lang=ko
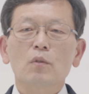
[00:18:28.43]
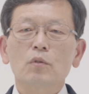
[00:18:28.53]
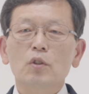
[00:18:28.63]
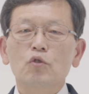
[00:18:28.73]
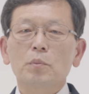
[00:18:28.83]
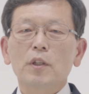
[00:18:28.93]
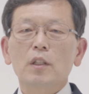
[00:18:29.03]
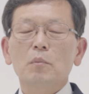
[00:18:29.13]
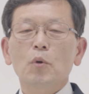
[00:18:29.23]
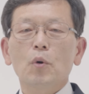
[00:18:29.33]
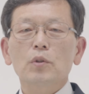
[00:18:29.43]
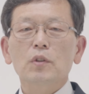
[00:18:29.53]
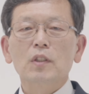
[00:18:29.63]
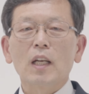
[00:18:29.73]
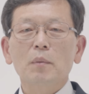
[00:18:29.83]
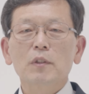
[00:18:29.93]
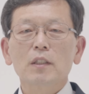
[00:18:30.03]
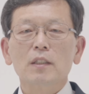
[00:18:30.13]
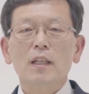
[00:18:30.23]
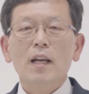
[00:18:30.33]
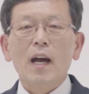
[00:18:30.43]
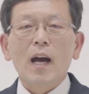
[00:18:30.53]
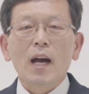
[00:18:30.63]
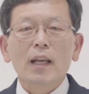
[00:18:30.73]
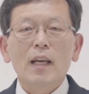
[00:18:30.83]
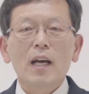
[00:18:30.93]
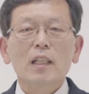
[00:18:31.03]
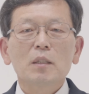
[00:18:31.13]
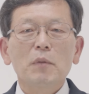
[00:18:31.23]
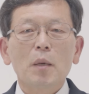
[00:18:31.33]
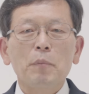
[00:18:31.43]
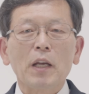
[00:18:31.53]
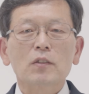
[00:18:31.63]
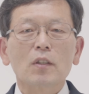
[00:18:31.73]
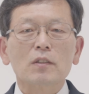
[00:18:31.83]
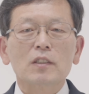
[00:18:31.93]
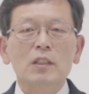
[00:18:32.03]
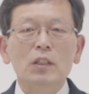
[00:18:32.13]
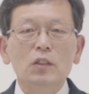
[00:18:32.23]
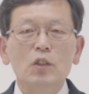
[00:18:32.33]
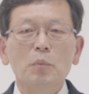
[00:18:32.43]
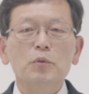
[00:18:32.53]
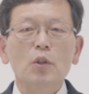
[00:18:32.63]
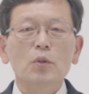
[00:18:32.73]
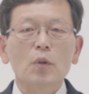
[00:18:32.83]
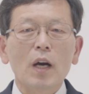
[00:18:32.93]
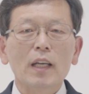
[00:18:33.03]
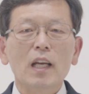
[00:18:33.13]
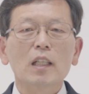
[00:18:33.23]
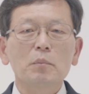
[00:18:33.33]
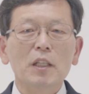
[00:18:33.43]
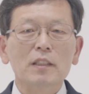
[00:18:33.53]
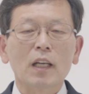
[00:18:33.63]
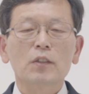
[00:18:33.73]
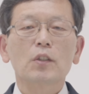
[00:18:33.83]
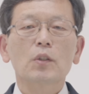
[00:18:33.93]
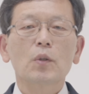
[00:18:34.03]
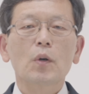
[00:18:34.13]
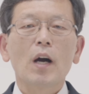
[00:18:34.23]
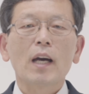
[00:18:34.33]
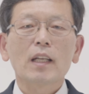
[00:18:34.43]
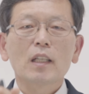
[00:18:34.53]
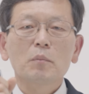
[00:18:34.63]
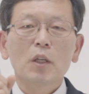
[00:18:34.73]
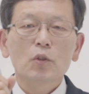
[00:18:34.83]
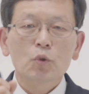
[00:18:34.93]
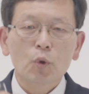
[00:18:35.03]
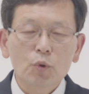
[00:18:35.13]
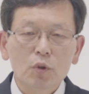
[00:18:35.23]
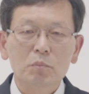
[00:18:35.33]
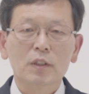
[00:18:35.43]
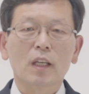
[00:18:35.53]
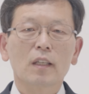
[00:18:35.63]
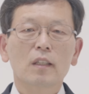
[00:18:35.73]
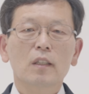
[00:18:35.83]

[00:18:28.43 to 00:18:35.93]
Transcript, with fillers: 우리 주변에 있는 모든 사람들은 하나님의 백성, 직접적으로 하나님의 자녀이고 하나님의 소유입니다.